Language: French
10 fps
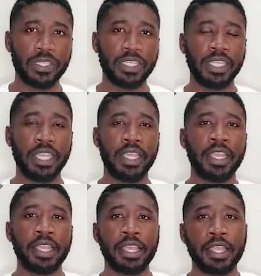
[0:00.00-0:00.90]
qui
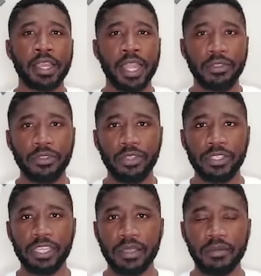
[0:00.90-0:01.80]
est la
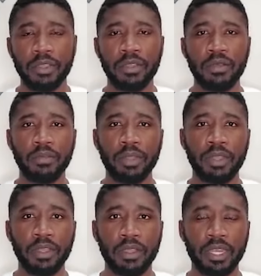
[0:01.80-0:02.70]
deuxième,
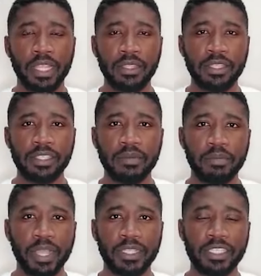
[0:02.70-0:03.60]
la deuxième
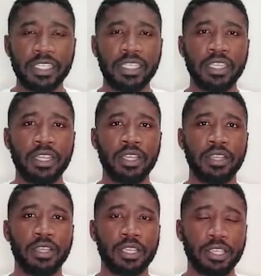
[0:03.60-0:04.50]
partie
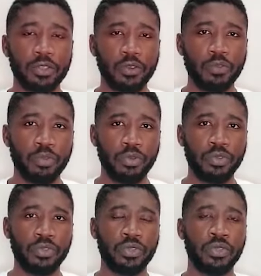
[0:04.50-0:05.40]
qui
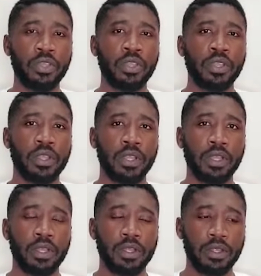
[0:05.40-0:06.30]
compose
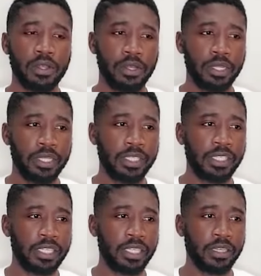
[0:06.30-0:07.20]

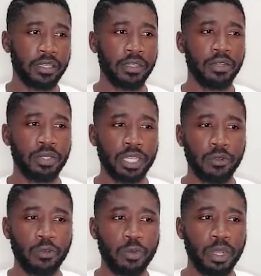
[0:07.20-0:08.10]
ici le
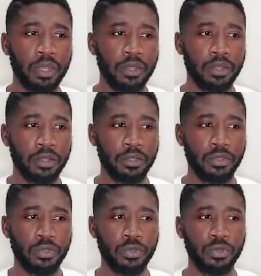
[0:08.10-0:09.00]
déroulement
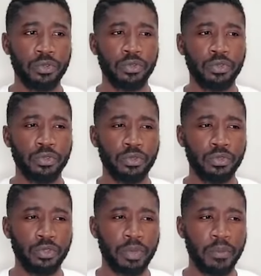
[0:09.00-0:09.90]
de,
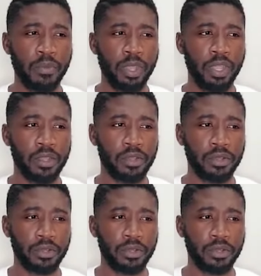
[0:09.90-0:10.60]
de, mémoire,